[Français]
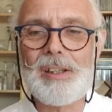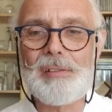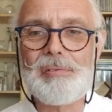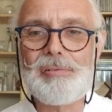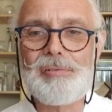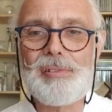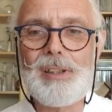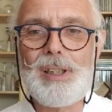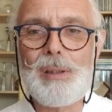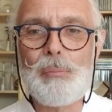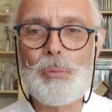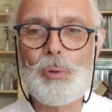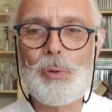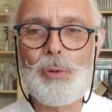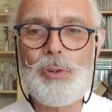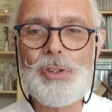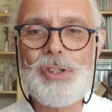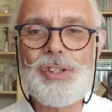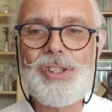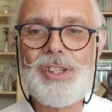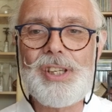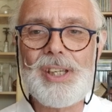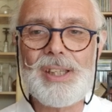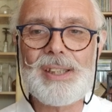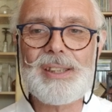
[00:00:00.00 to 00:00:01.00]
un film ou
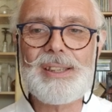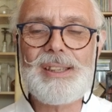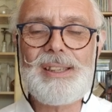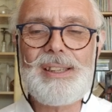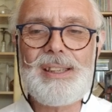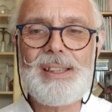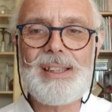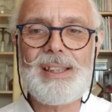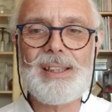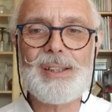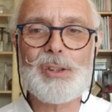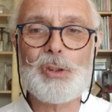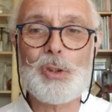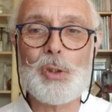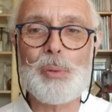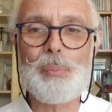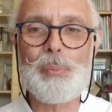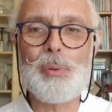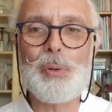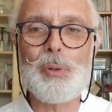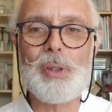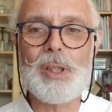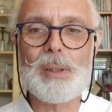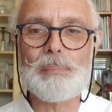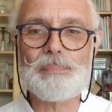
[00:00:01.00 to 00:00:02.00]
une série
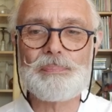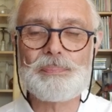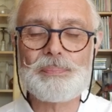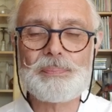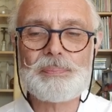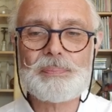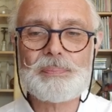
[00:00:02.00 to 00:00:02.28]
commune.